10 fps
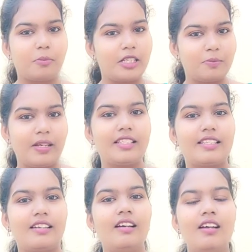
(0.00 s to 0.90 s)
స్ప్రెడ్
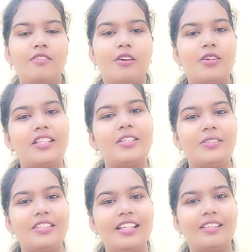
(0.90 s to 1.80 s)
స్మైల్స్
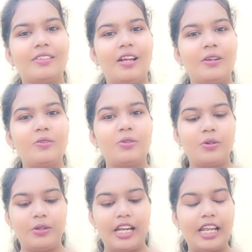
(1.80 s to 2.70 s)
ఫౌండేషన్ నుంచి వెళ్తున్నారు సో
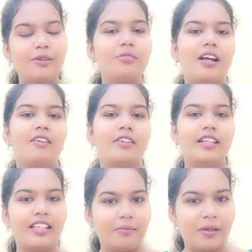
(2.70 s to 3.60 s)
నేను నా
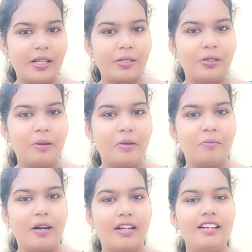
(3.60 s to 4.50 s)
ఫ్రెండ్ తన్మయ వెళ్తున్నాం
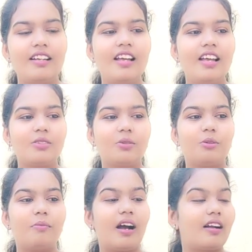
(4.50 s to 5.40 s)
అనమాట సో
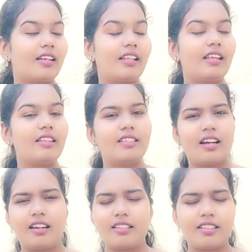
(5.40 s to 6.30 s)
మాకైతే ఇది
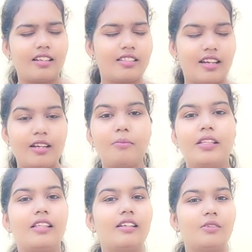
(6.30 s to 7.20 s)
చాలా చాలా చాలా
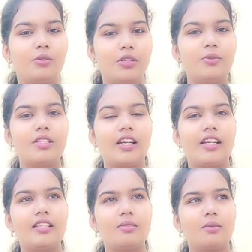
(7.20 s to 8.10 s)
పెద్ద గుడ్ న్యూస్
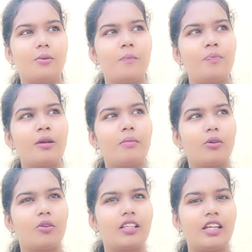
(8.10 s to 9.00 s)
అండి సో
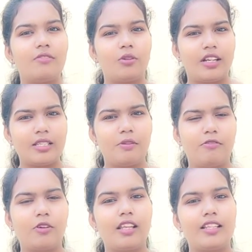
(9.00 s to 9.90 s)
మాకు ఒక త్రీ ఫోర్ డేస్
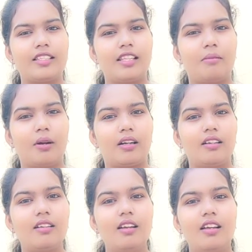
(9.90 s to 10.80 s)
బిఫోర్
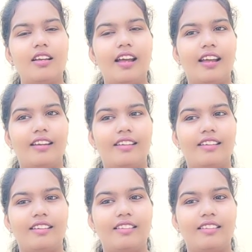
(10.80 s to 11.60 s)
తెలిసిందనమాట అండ్